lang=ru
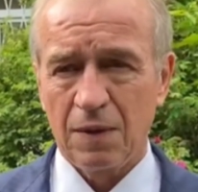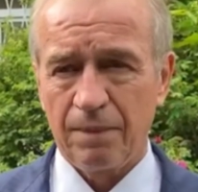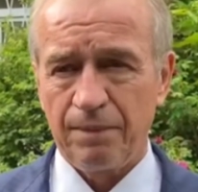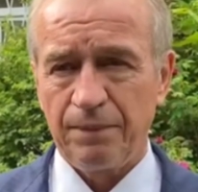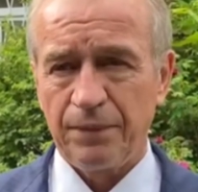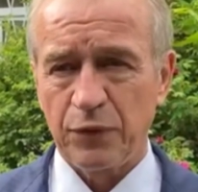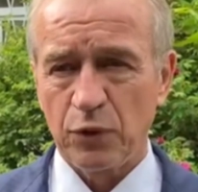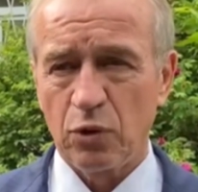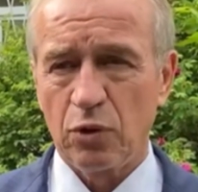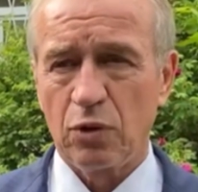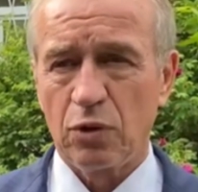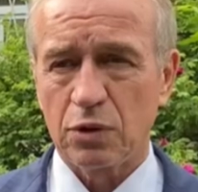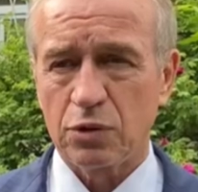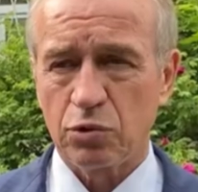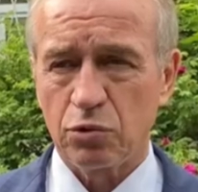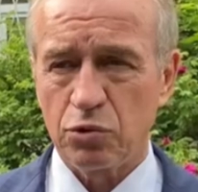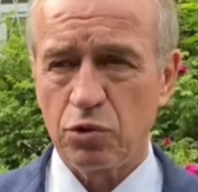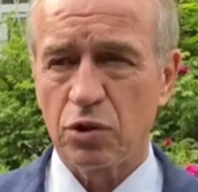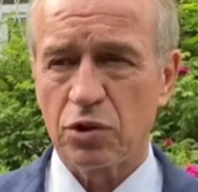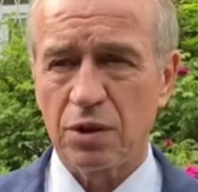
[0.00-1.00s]
Но с
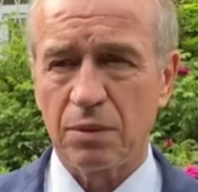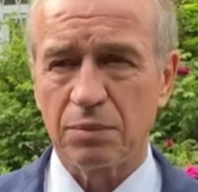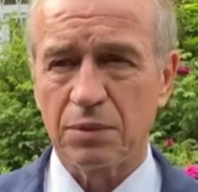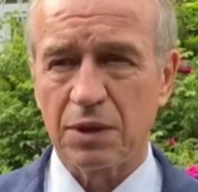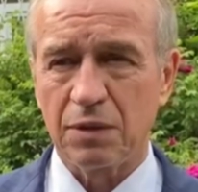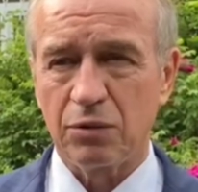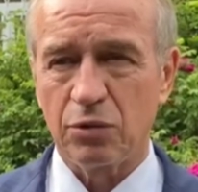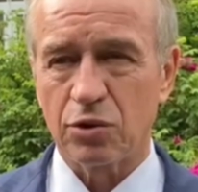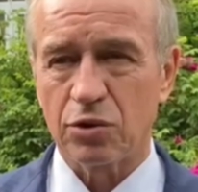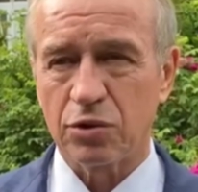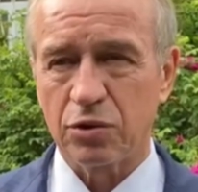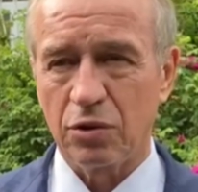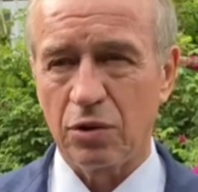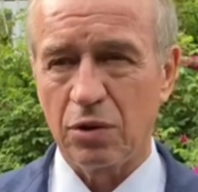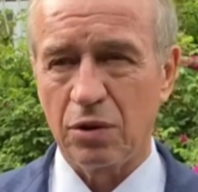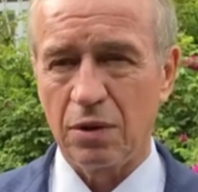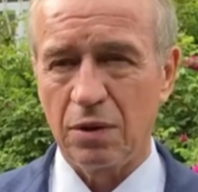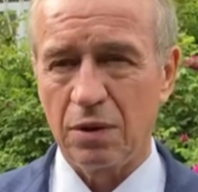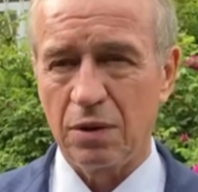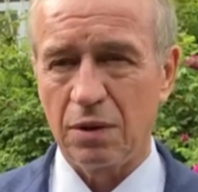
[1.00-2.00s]
учетом того,
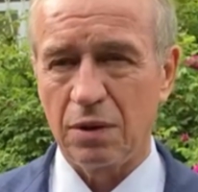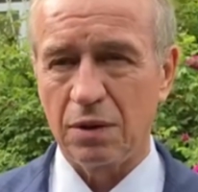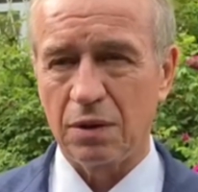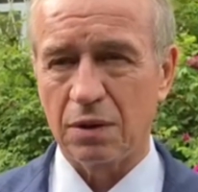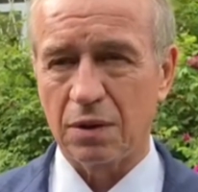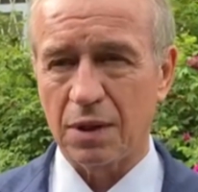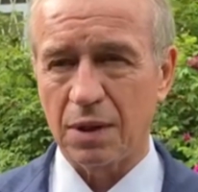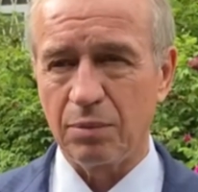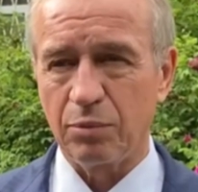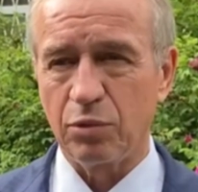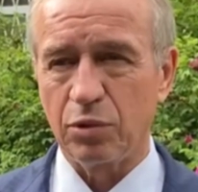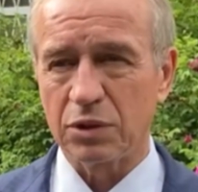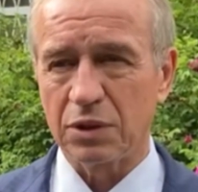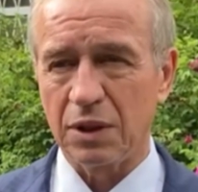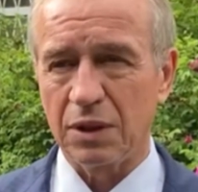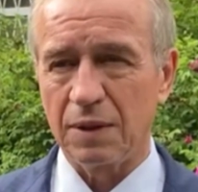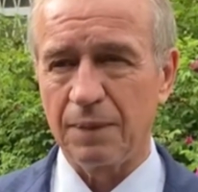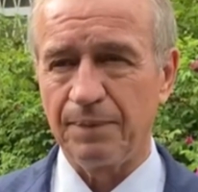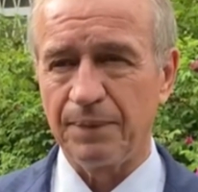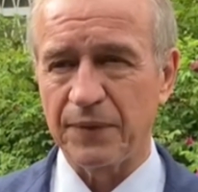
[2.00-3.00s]
что э,
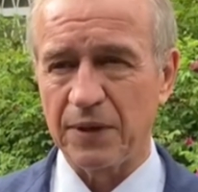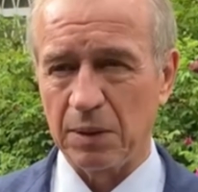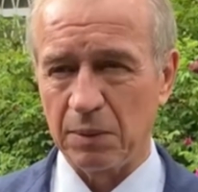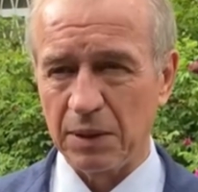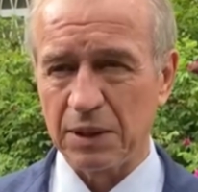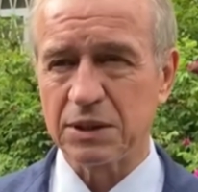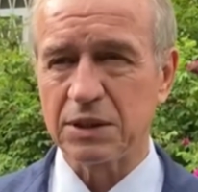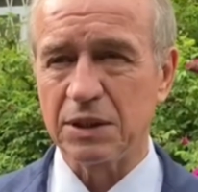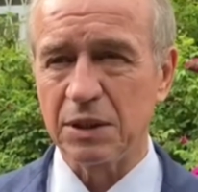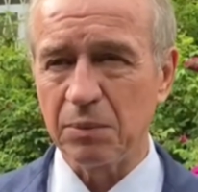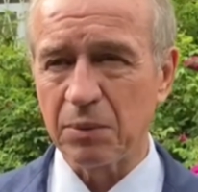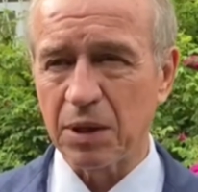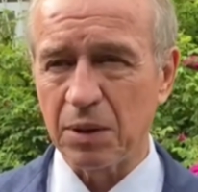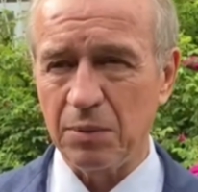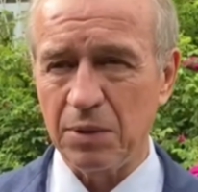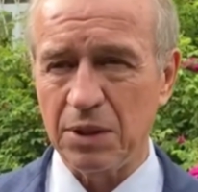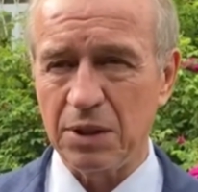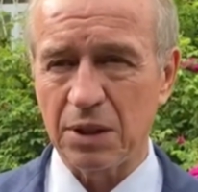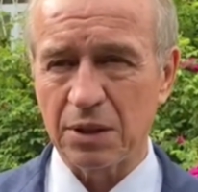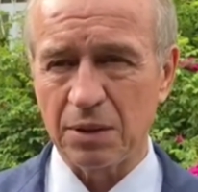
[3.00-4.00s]
работа областным
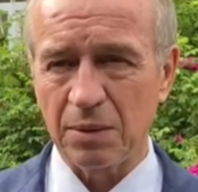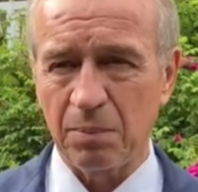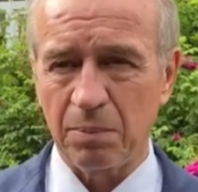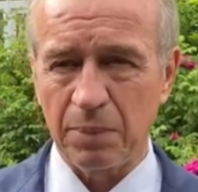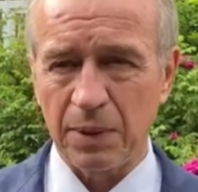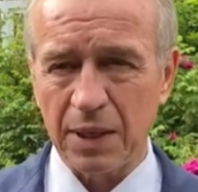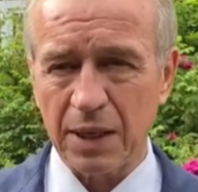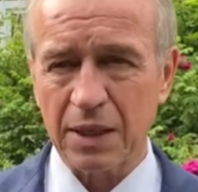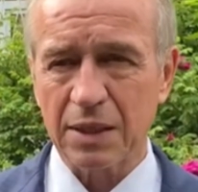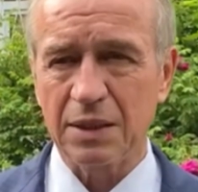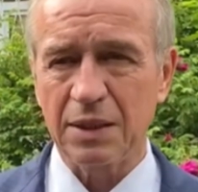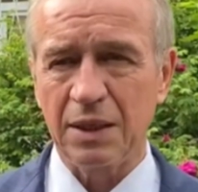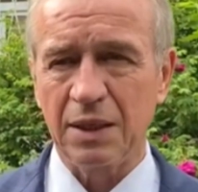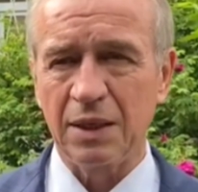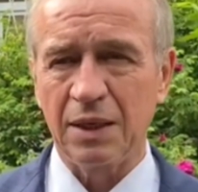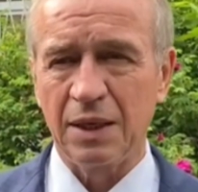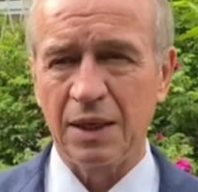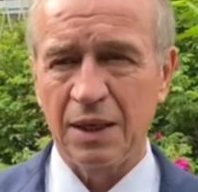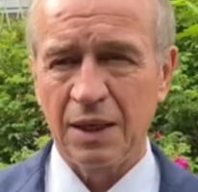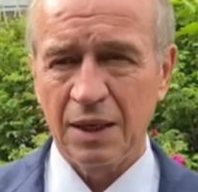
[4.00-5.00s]
комитетом партии,
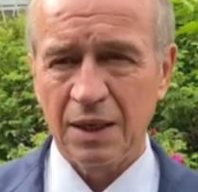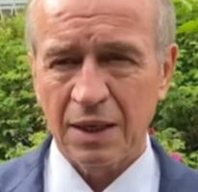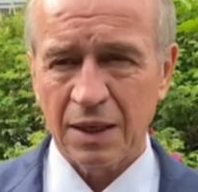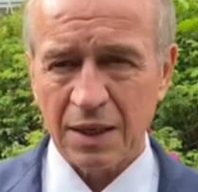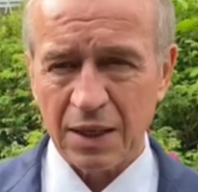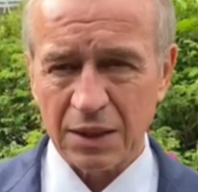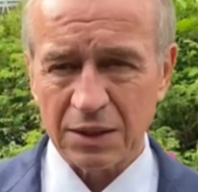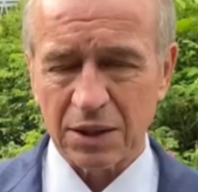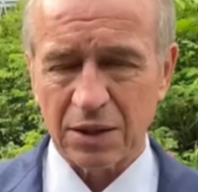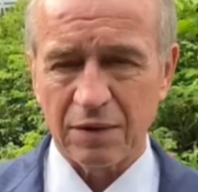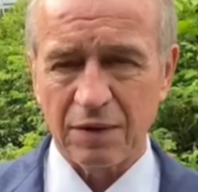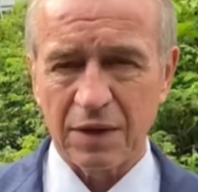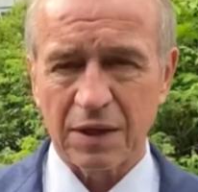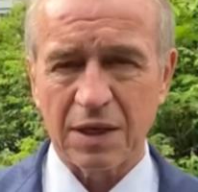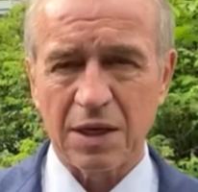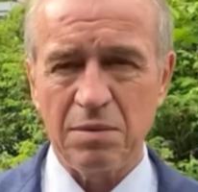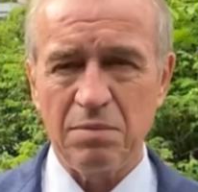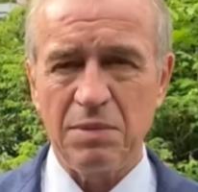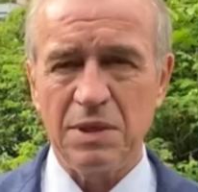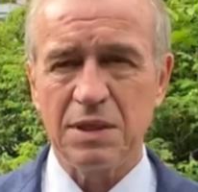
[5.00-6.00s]
кадровой
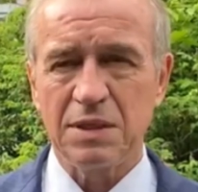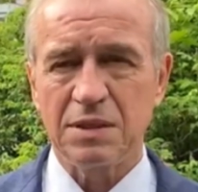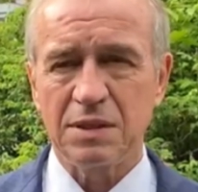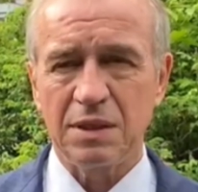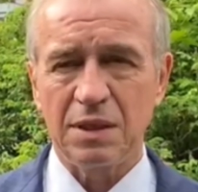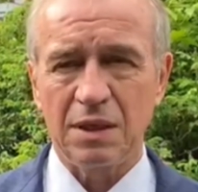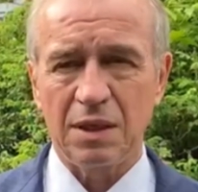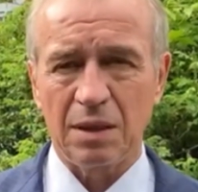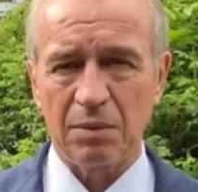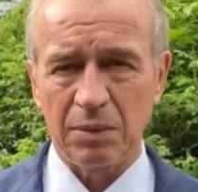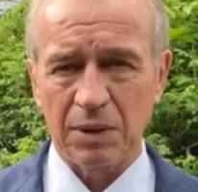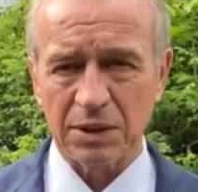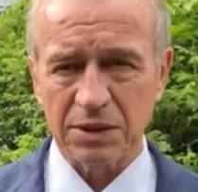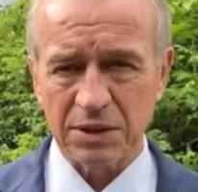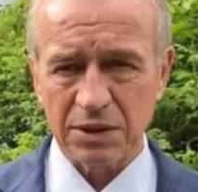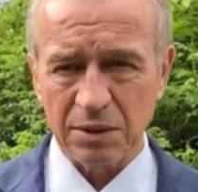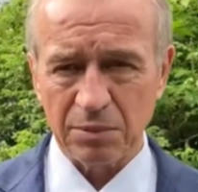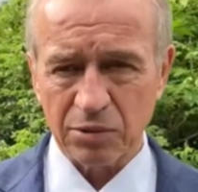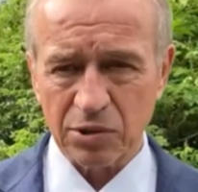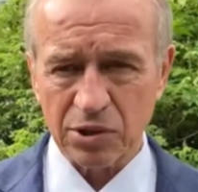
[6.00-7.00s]
комиссии,
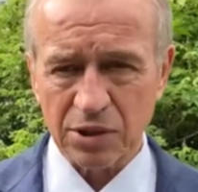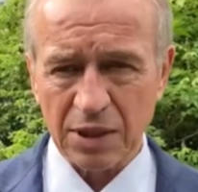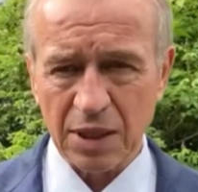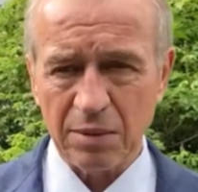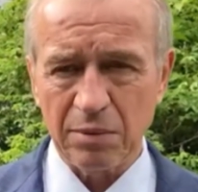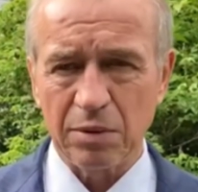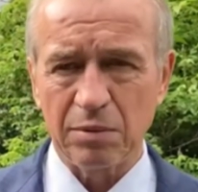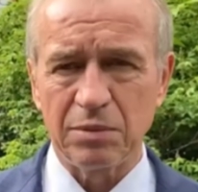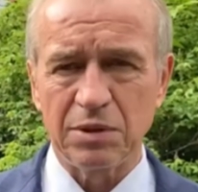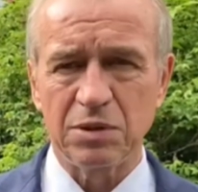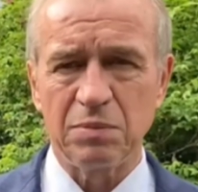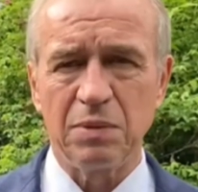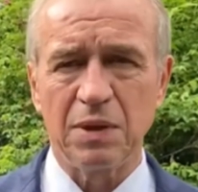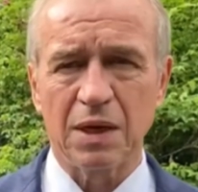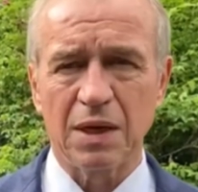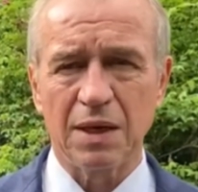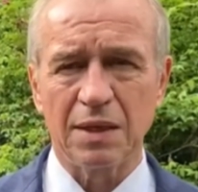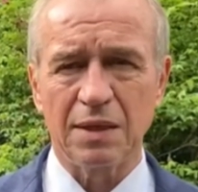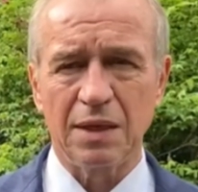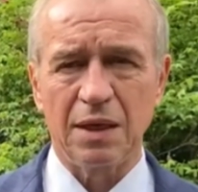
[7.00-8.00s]
областным штабом
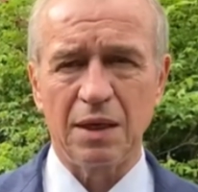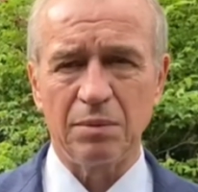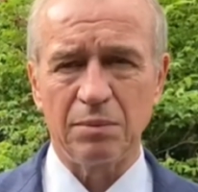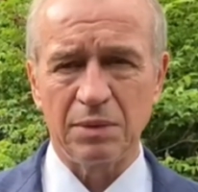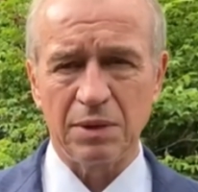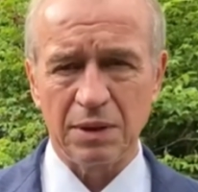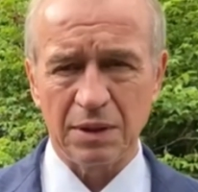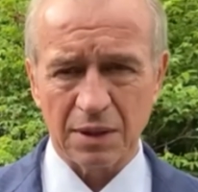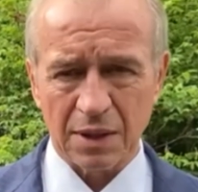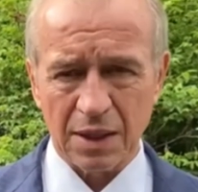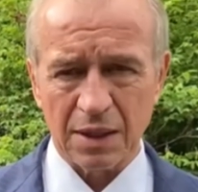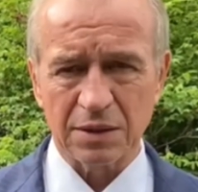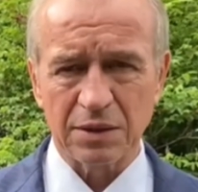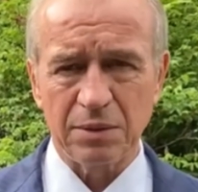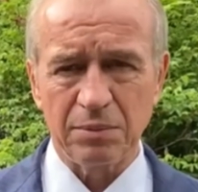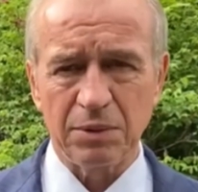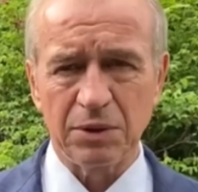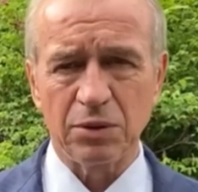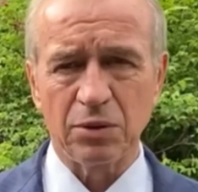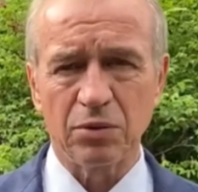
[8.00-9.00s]
избирательным и
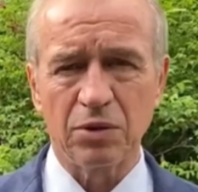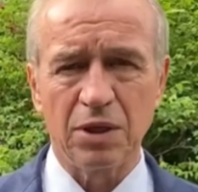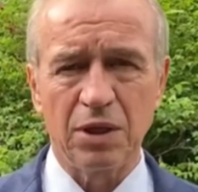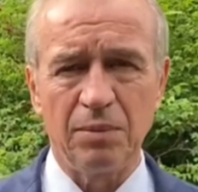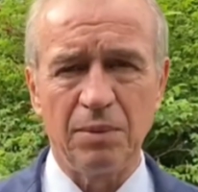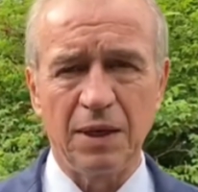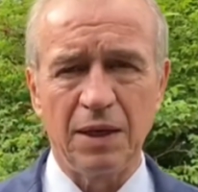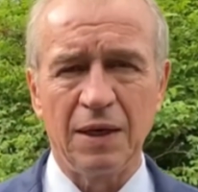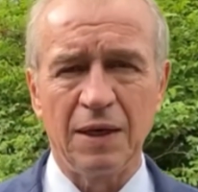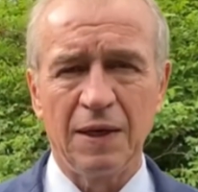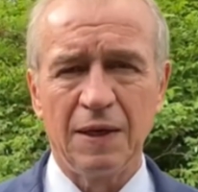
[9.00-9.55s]
разными другими